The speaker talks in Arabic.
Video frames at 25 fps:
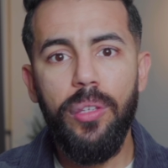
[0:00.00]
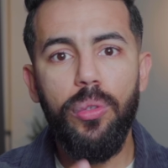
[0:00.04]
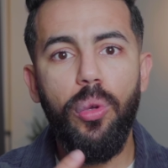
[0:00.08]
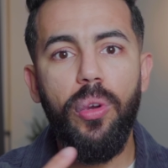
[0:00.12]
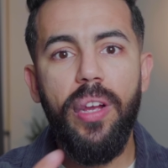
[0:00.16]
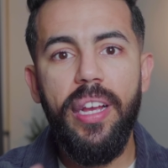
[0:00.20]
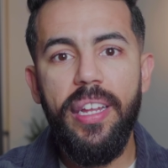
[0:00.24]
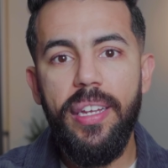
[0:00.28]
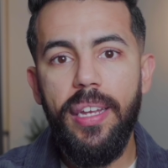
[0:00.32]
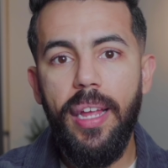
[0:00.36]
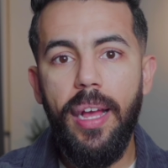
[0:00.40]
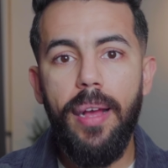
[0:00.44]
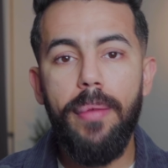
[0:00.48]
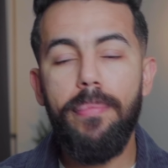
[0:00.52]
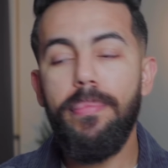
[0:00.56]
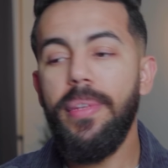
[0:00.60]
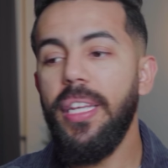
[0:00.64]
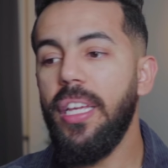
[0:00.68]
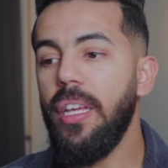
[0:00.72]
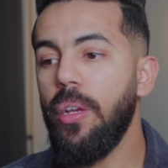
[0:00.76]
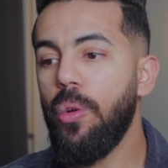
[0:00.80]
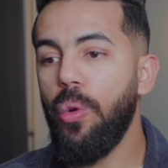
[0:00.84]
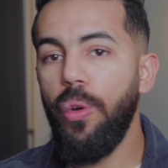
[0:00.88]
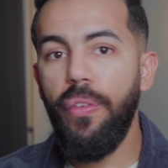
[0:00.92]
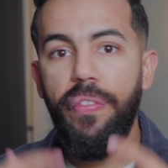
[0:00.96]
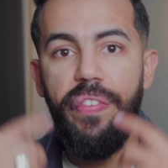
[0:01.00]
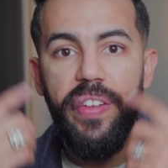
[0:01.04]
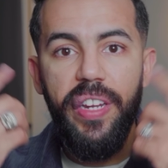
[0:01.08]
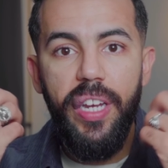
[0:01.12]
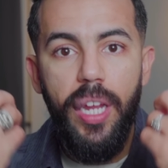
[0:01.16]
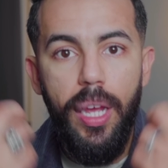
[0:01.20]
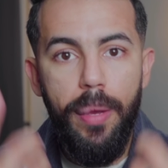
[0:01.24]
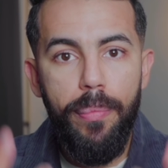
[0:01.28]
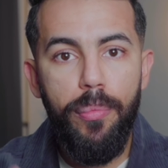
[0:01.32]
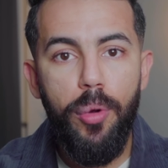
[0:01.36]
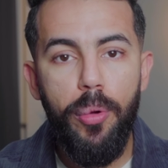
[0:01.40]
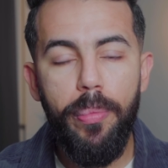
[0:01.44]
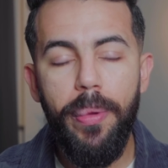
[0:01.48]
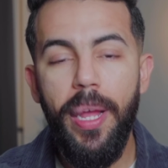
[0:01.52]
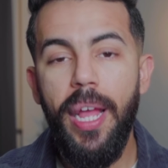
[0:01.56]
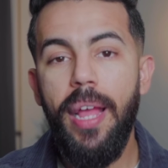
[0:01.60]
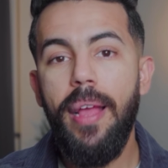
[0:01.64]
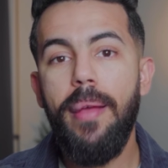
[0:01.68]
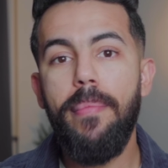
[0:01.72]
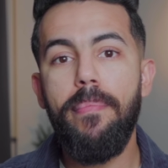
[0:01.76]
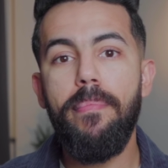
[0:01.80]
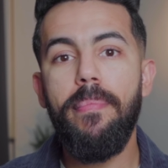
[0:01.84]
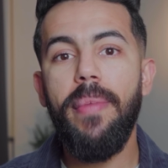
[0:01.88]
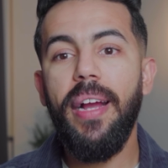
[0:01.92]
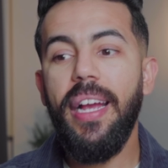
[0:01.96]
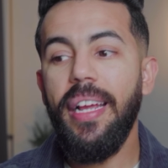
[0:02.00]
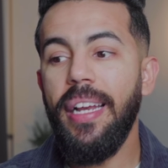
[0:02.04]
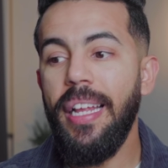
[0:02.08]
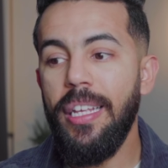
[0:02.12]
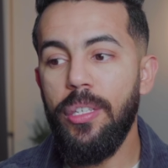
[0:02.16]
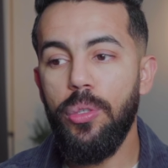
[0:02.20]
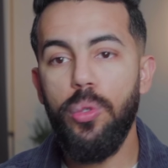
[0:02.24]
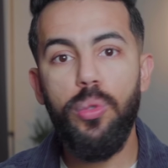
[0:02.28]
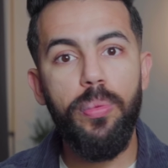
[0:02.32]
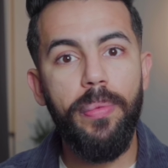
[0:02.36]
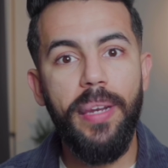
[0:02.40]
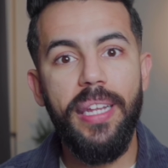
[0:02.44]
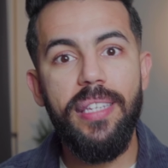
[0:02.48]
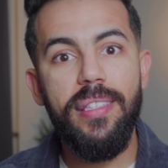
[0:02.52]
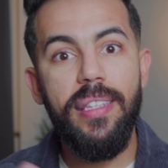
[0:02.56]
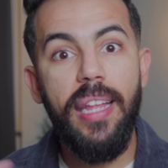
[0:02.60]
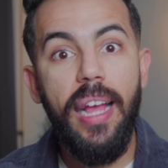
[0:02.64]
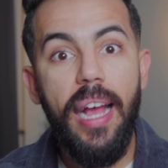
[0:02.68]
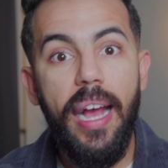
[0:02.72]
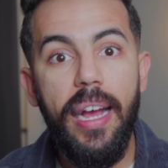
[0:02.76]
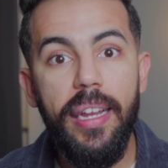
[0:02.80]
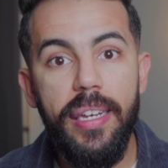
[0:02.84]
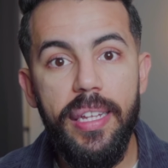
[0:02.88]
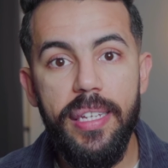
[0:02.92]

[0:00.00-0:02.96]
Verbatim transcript: دونك هنا ملي كيكون فيه الحبوب ما كنحسوش براسنا